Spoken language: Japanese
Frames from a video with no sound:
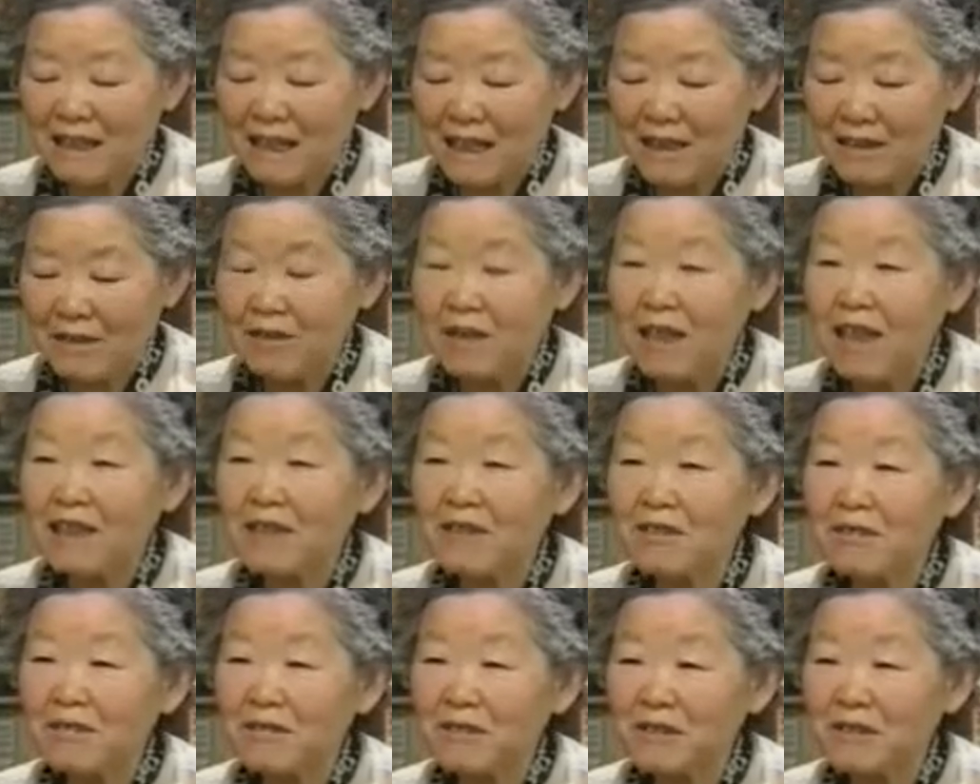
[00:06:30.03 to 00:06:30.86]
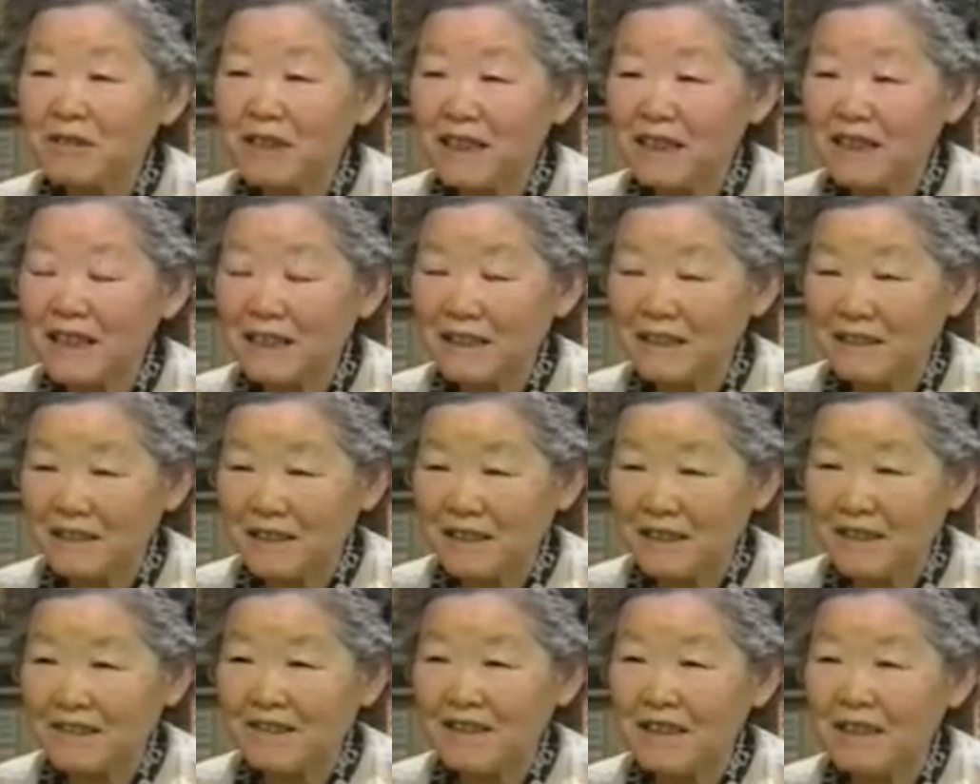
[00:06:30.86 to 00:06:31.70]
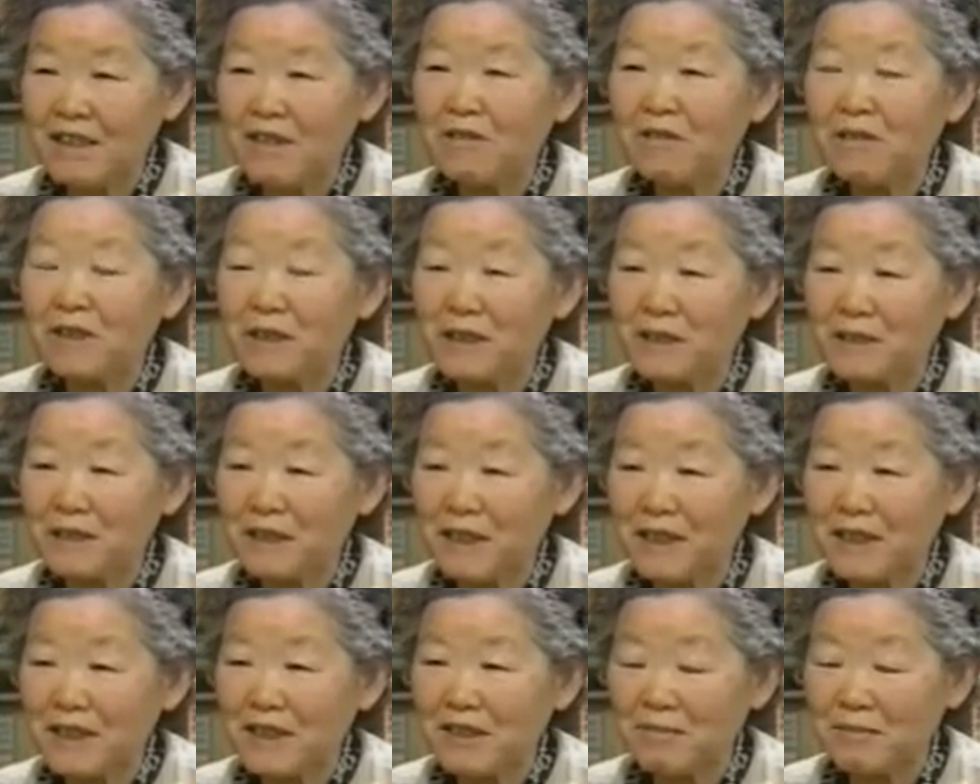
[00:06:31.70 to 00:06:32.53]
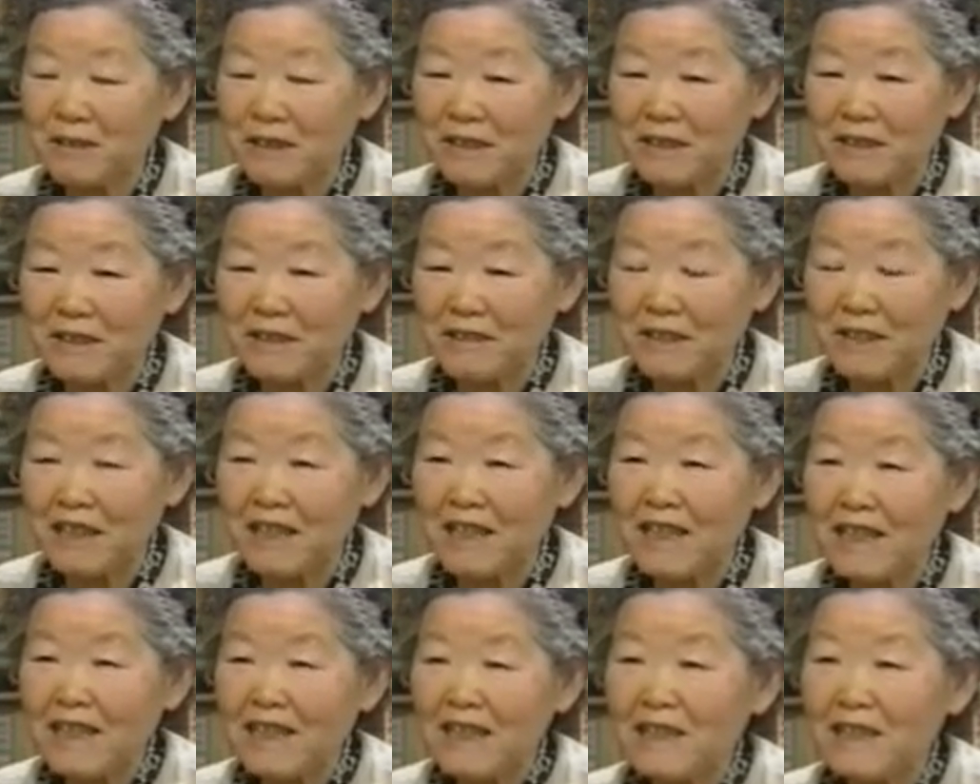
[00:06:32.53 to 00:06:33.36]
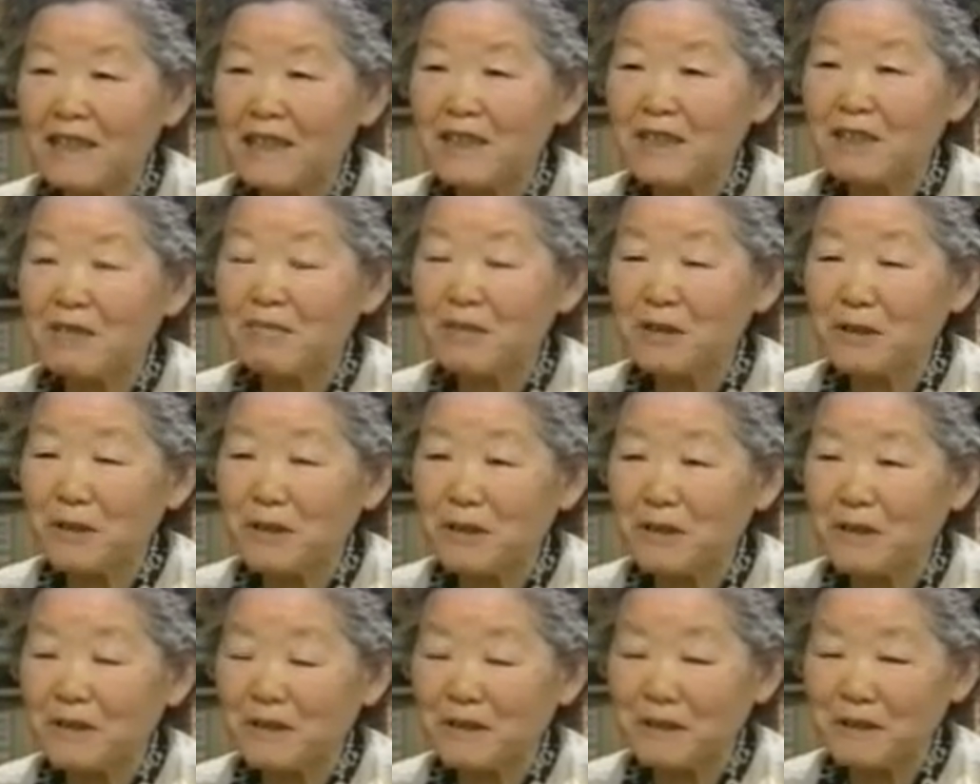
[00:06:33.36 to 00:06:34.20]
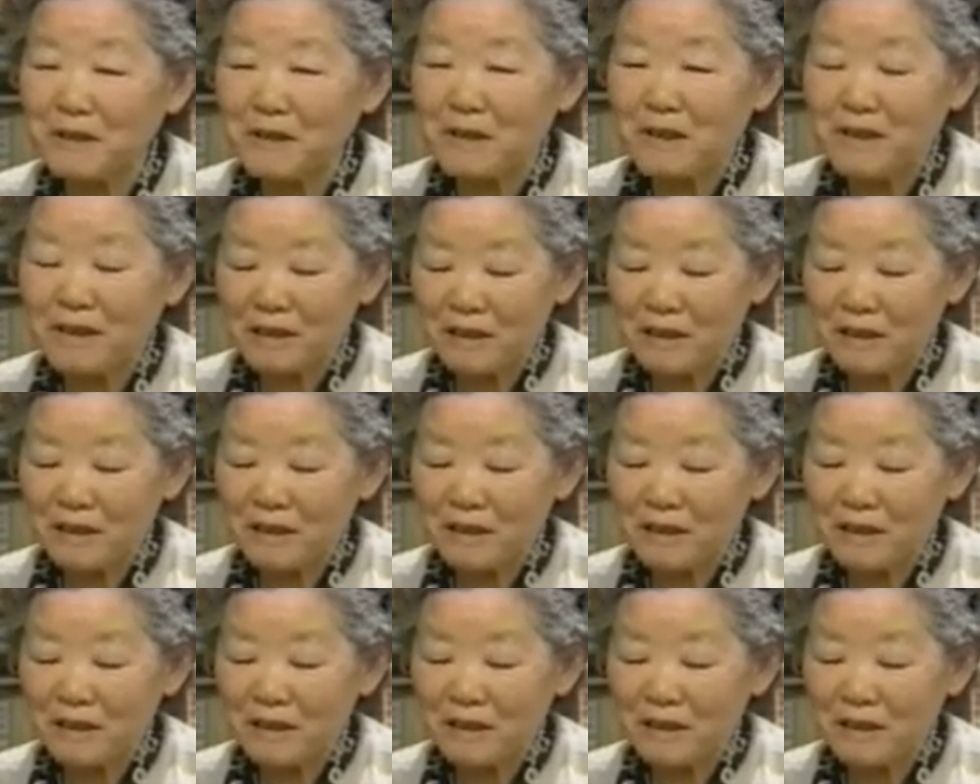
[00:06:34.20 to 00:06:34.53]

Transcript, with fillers: あの外国の方のですね本を読んだりしますとねいつもその